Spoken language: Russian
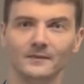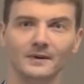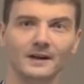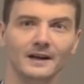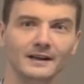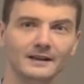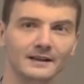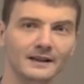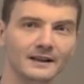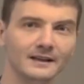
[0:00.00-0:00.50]

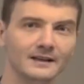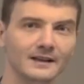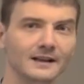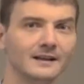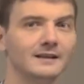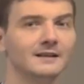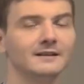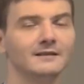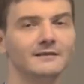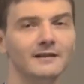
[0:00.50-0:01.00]
Это
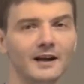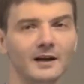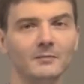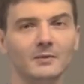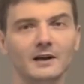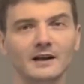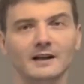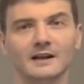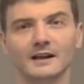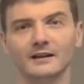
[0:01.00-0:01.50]
так
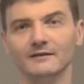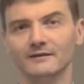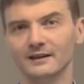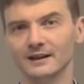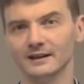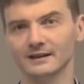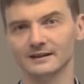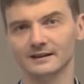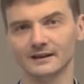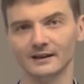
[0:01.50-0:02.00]
называемая
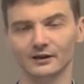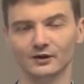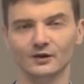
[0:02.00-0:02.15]
конвекция,